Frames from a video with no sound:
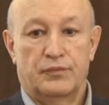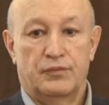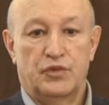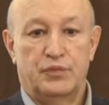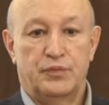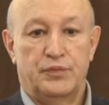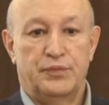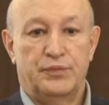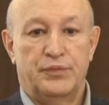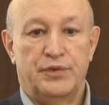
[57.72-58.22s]

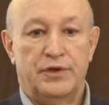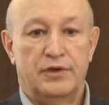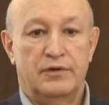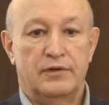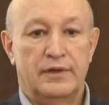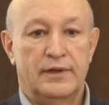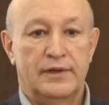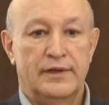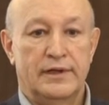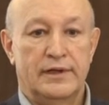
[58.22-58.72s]
мы
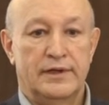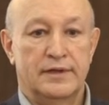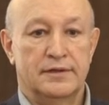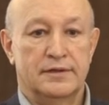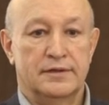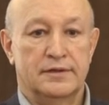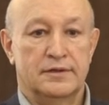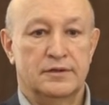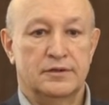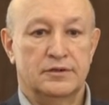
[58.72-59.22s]
переводили
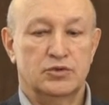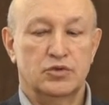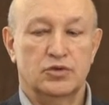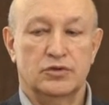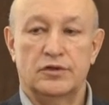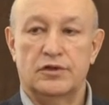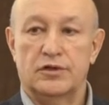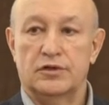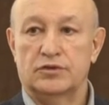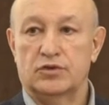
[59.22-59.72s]
э,
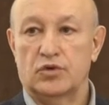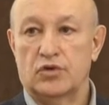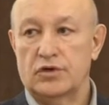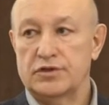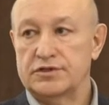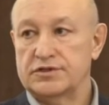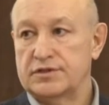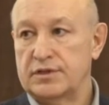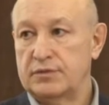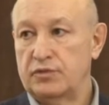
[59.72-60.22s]
ртутный
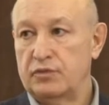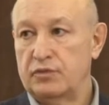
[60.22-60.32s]
электролиз на